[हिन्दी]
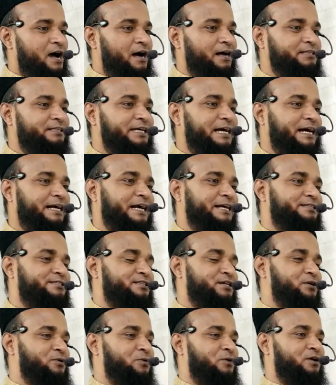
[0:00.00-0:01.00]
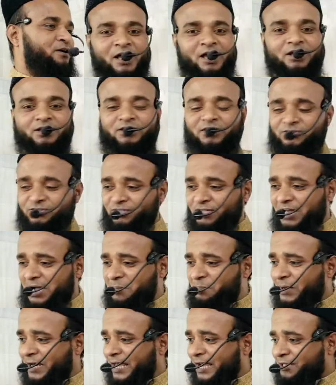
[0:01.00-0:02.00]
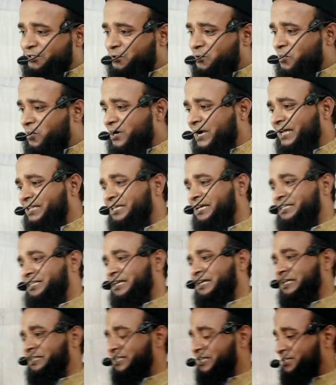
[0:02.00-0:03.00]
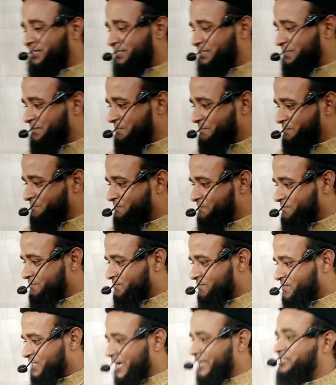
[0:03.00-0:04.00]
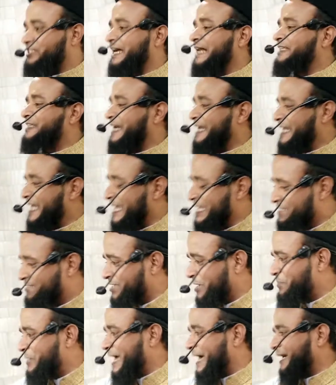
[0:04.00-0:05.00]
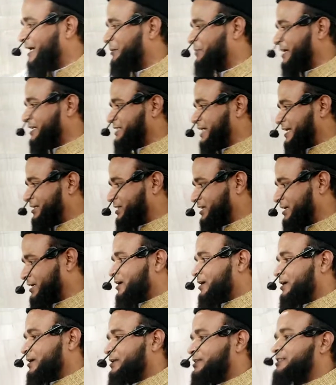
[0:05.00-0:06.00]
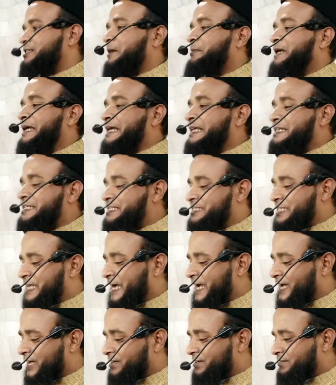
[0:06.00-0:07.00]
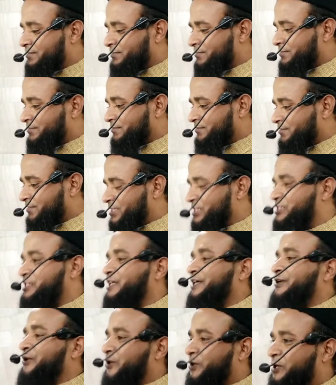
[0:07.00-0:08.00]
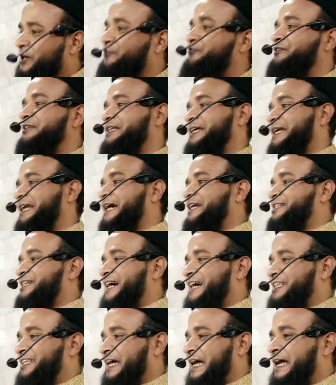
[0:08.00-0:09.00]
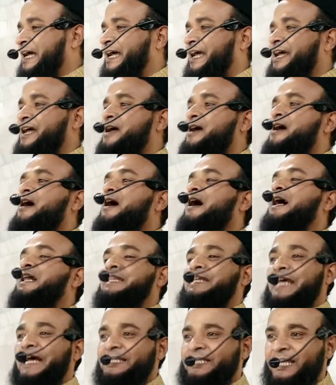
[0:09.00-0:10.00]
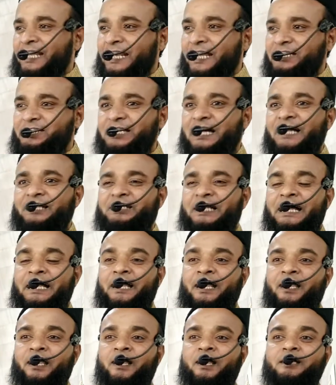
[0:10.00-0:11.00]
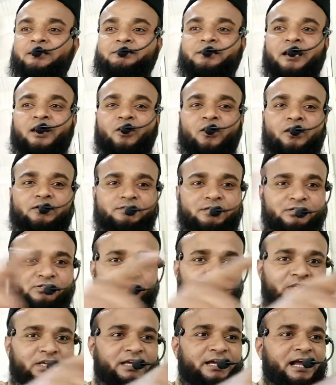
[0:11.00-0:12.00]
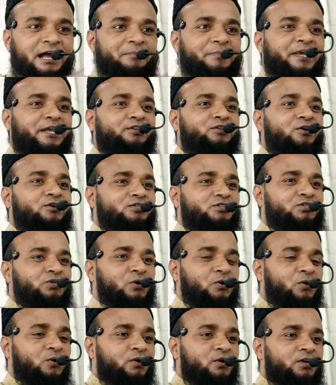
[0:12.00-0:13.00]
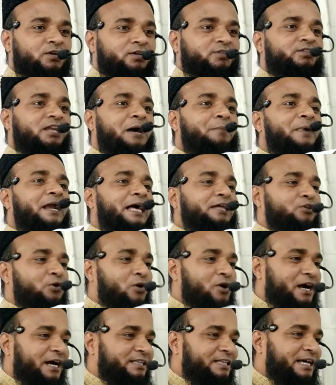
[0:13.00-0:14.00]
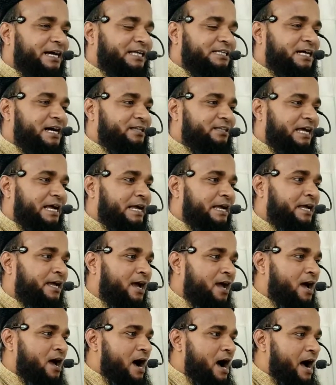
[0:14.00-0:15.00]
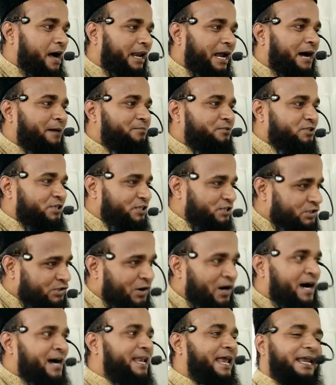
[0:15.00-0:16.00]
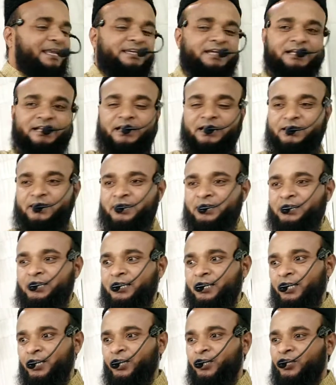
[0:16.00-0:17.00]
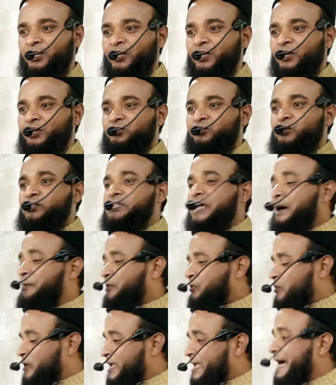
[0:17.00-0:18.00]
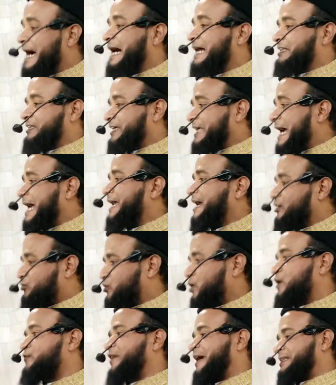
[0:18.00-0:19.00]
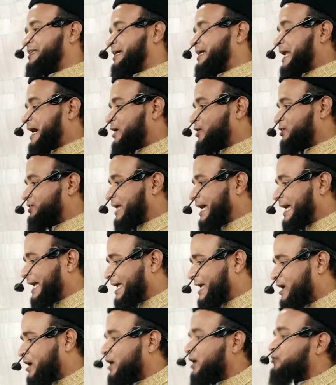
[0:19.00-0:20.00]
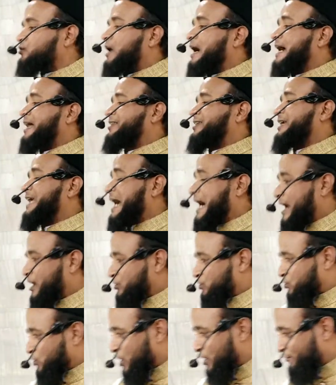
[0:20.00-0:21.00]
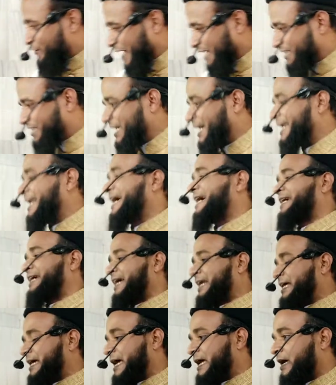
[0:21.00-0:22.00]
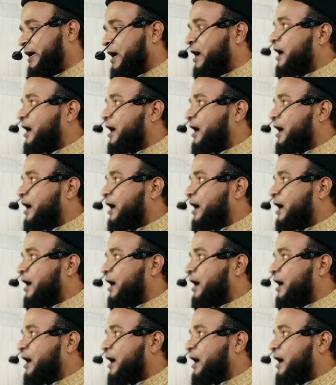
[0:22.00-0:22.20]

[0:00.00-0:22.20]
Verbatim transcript: हदिया कैसे हुआ कितना बड़ा धोखा देते हैं देखिए अच्छा चलिए इससे भी आगे बढ़ जाते हैं जब इंसान किसी को गिफ्ट देना चाहता है हदिया देना चाहता है ज़रा गौर से सुनिएगा मेरे दोस्तों कितना बड़ा धोखा दिया जाता है हराम चीज़ को हलाल करने के लिए तो जब कोई हदिया या तोहफा देना होता है तो हदिया और तोहफा देने के लिए